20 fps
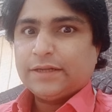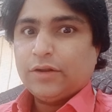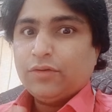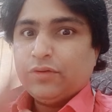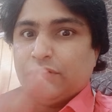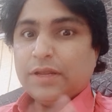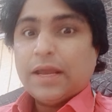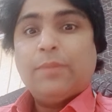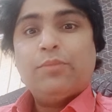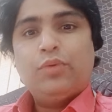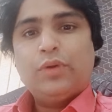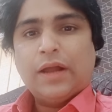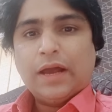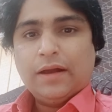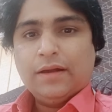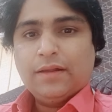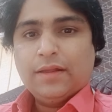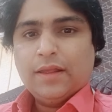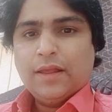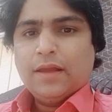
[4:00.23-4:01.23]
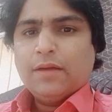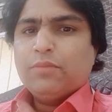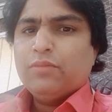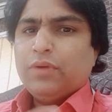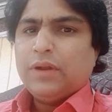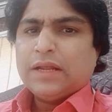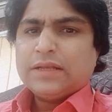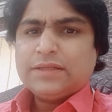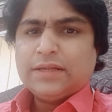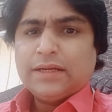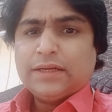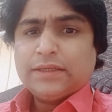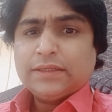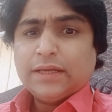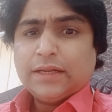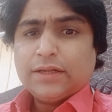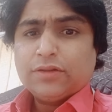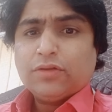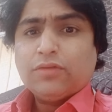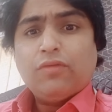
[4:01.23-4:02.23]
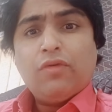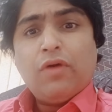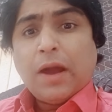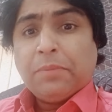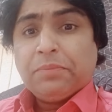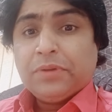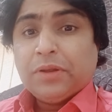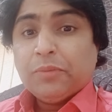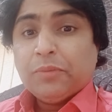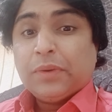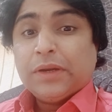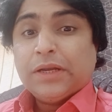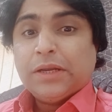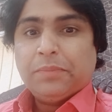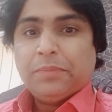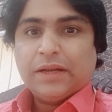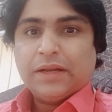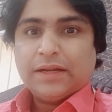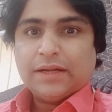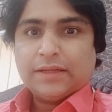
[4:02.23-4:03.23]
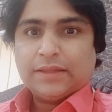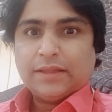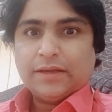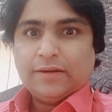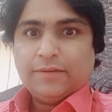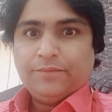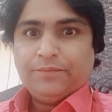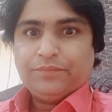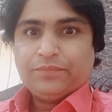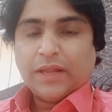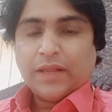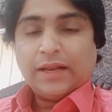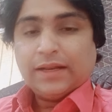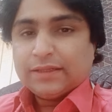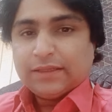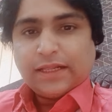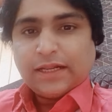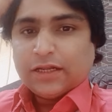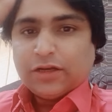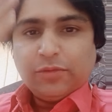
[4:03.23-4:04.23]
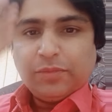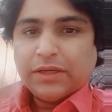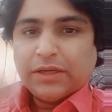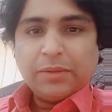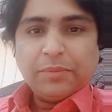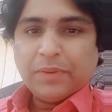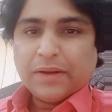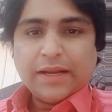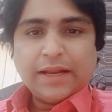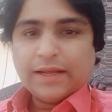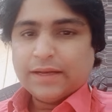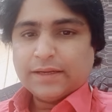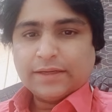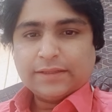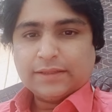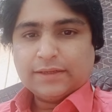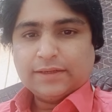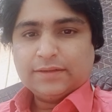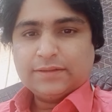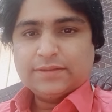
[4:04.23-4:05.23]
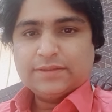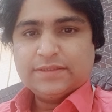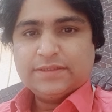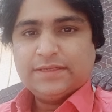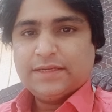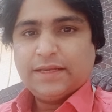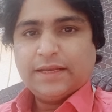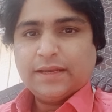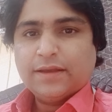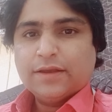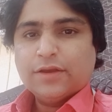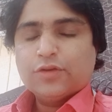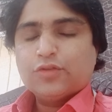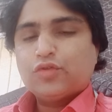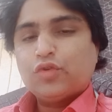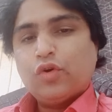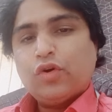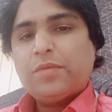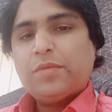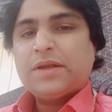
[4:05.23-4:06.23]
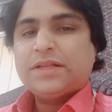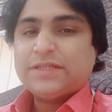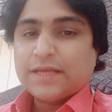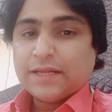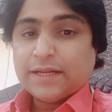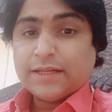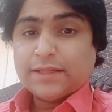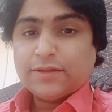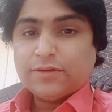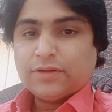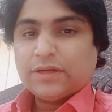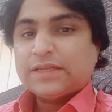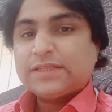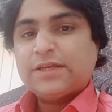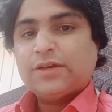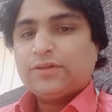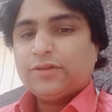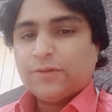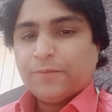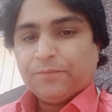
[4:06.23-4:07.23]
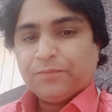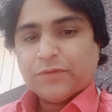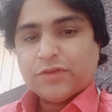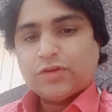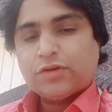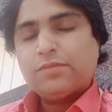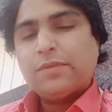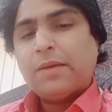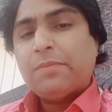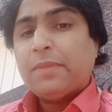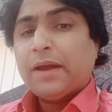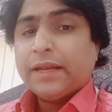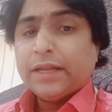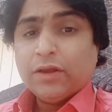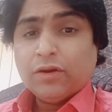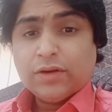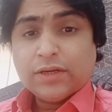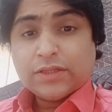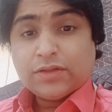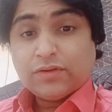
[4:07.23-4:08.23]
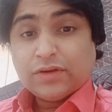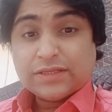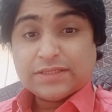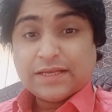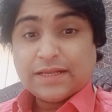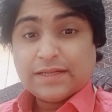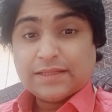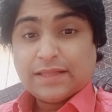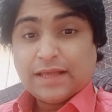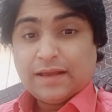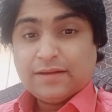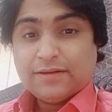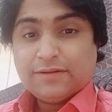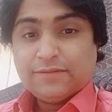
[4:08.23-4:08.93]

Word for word: कर लो या बुरा बुरा सेलेक्ट करे तो वो आपके ऊपर डिपेंड करता अल्लाह ताला के ऊपर डिपेंड नहीं करता ठीक है सो अच्छा रहता हो कैसा तो सो अंबानी हो गए तो कैसा रहता